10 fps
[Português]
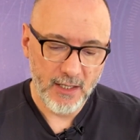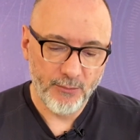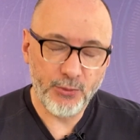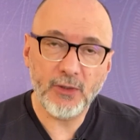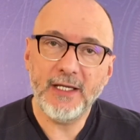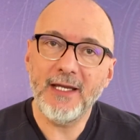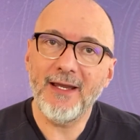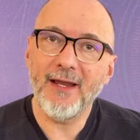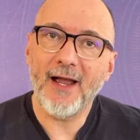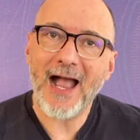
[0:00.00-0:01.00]

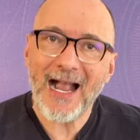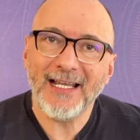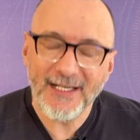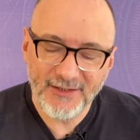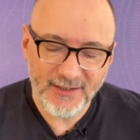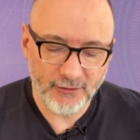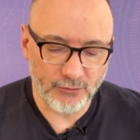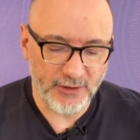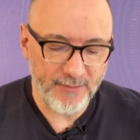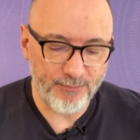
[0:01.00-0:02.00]
porque acredito
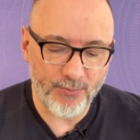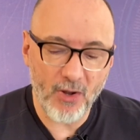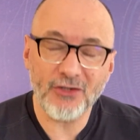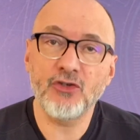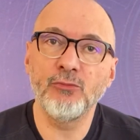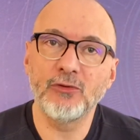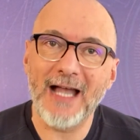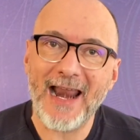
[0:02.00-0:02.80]
que posso mudar a